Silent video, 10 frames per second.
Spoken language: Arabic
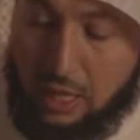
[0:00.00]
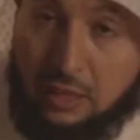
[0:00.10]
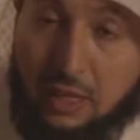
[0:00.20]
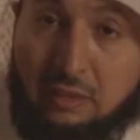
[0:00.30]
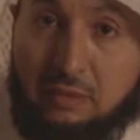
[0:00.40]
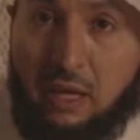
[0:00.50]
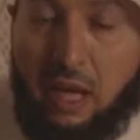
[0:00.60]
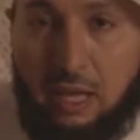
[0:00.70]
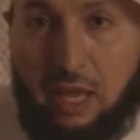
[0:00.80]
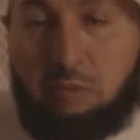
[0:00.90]
اذا
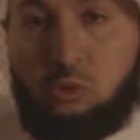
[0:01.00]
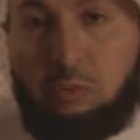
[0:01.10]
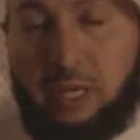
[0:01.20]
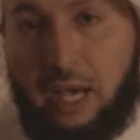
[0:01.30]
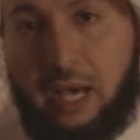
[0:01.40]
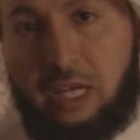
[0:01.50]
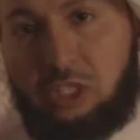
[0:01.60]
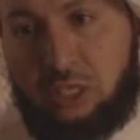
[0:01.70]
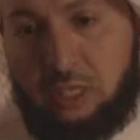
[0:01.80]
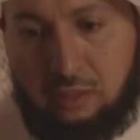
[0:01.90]
العبد
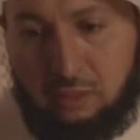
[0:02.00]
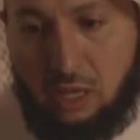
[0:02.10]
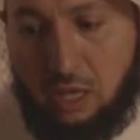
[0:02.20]
بحاجه